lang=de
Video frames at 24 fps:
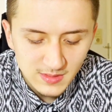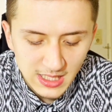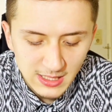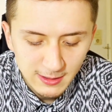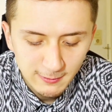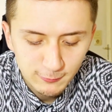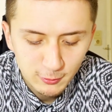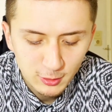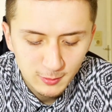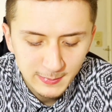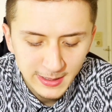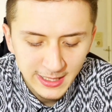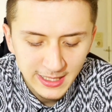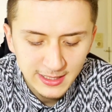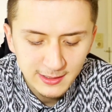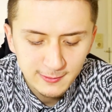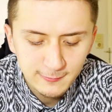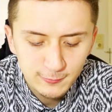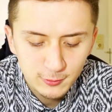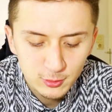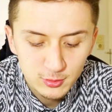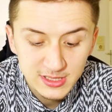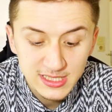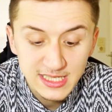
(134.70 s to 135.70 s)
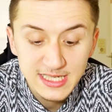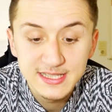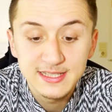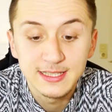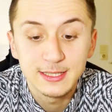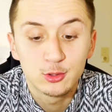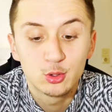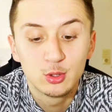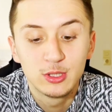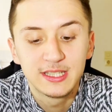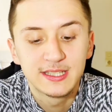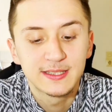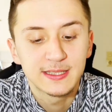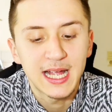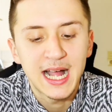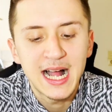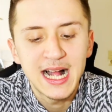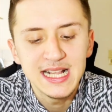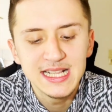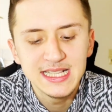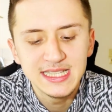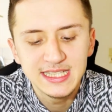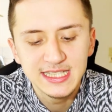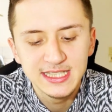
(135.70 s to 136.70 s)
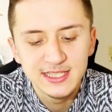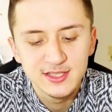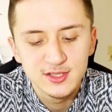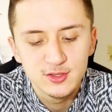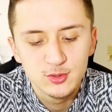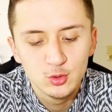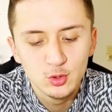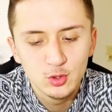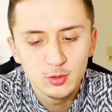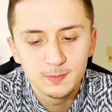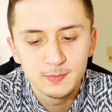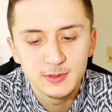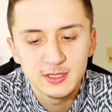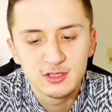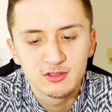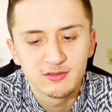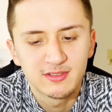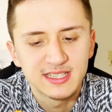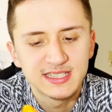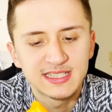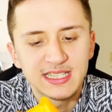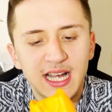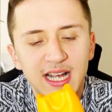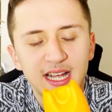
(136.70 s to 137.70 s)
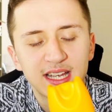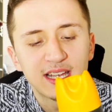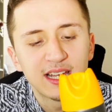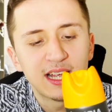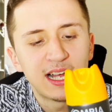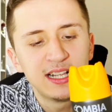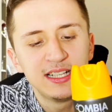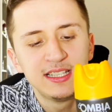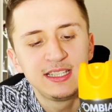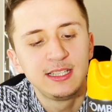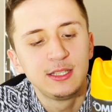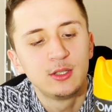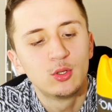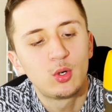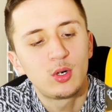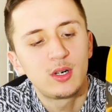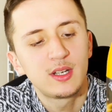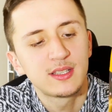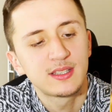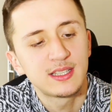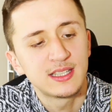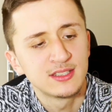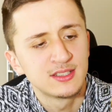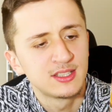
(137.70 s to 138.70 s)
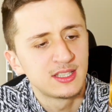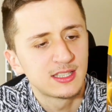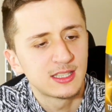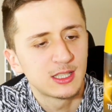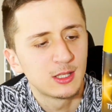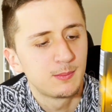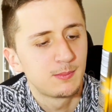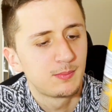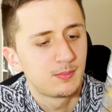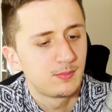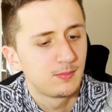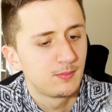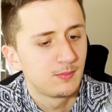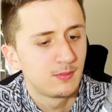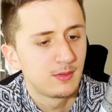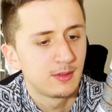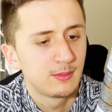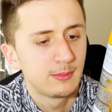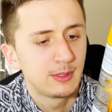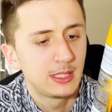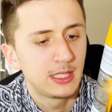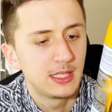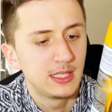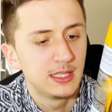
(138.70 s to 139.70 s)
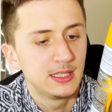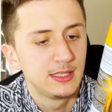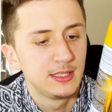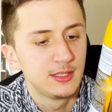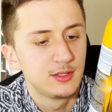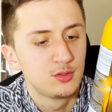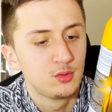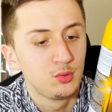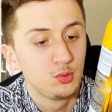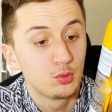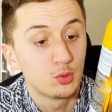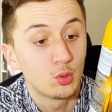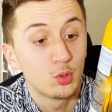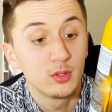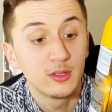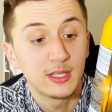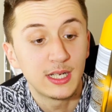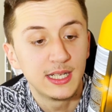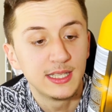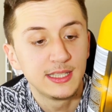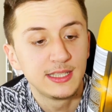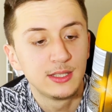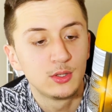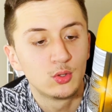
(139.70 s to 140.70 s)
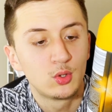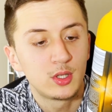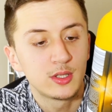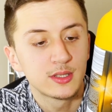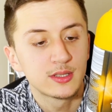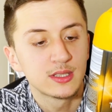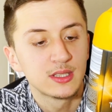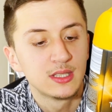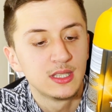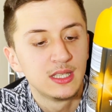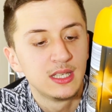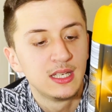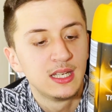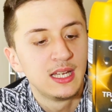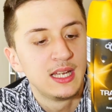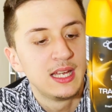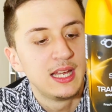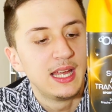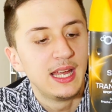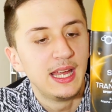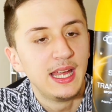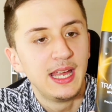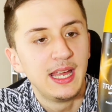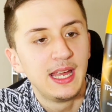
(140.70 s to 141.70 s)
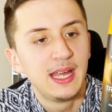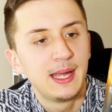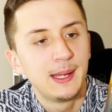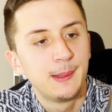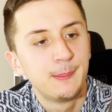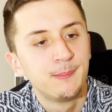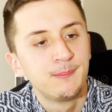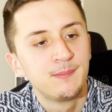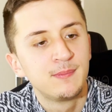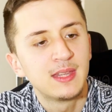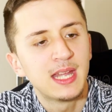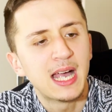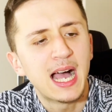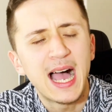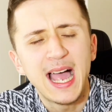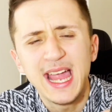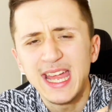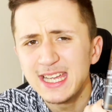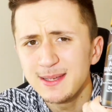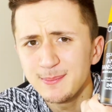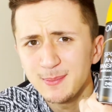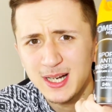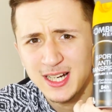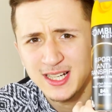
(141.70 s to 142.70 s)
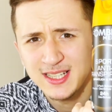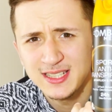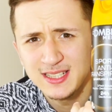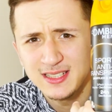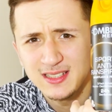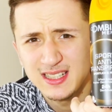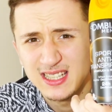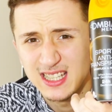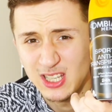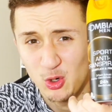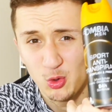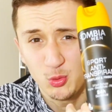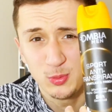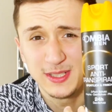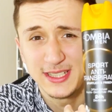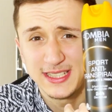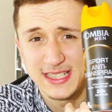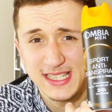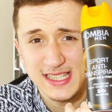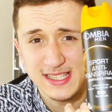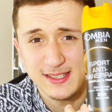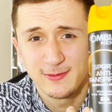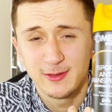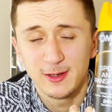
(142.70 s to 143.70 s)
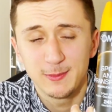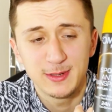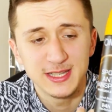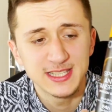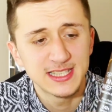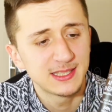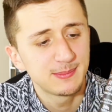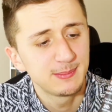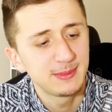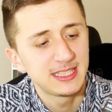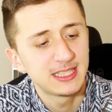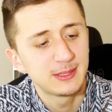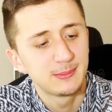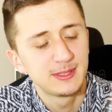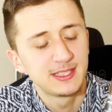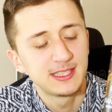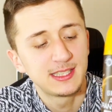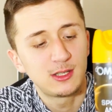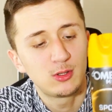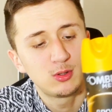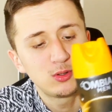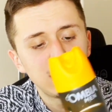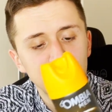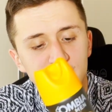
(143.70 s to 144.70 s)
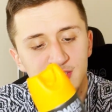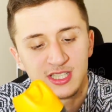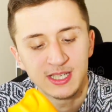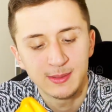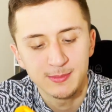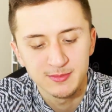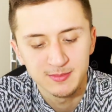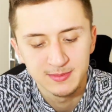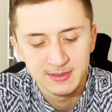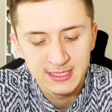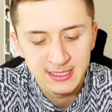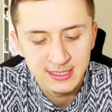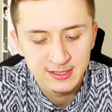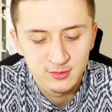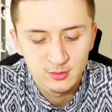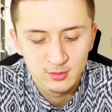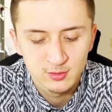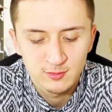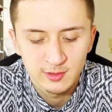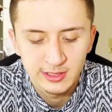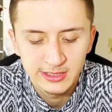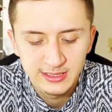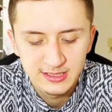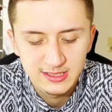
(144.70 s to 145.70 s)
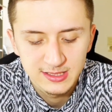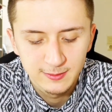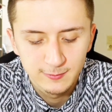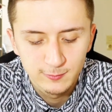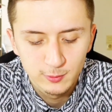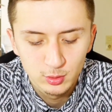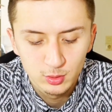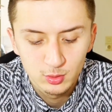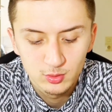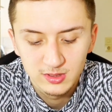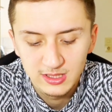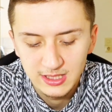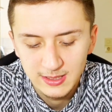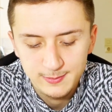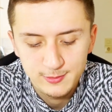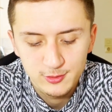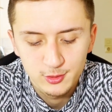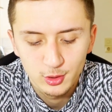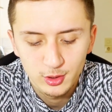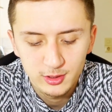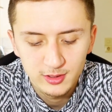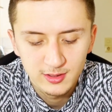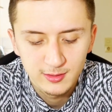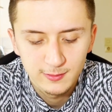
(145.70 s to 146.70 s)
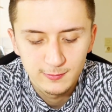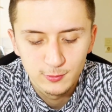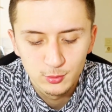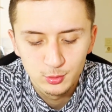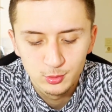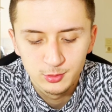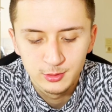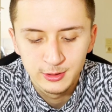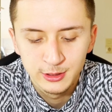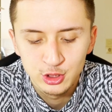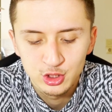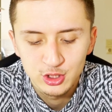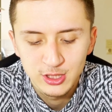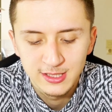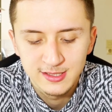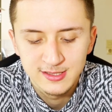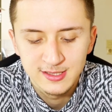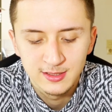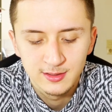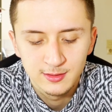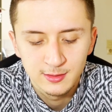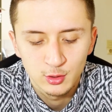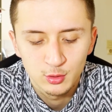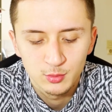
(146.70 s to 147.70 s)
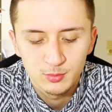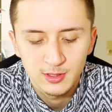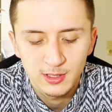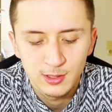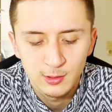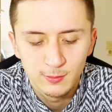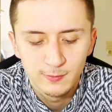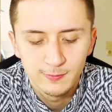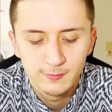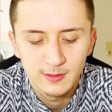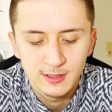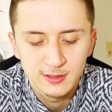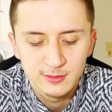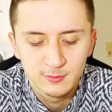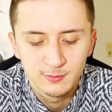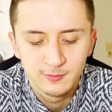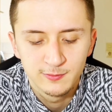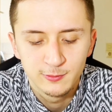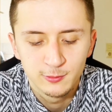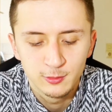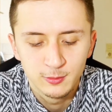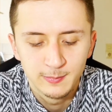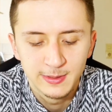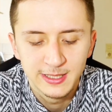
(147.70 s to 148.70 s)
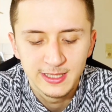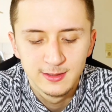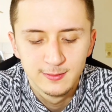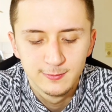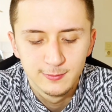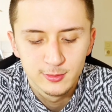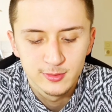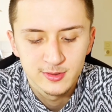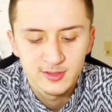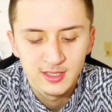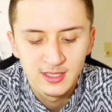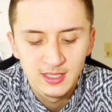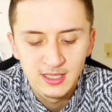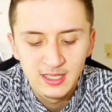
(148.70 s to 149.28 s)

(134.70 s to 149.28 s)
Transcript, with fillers: Für mehr Infos ist natürlich Aldi Süd bzw. Aldi Nord, also ich glaube Ne, Aldi Süd und Aldi Nord. Ähm, Eigenmarke, glaube ich jetzt. Verbessert mich da bitte auch. Also ich habe es bis jetzt nirgendwo anders gefunden. Ich habe es dort gefunden. Hier steht es hinten auch drauf. Also für mehr Infos.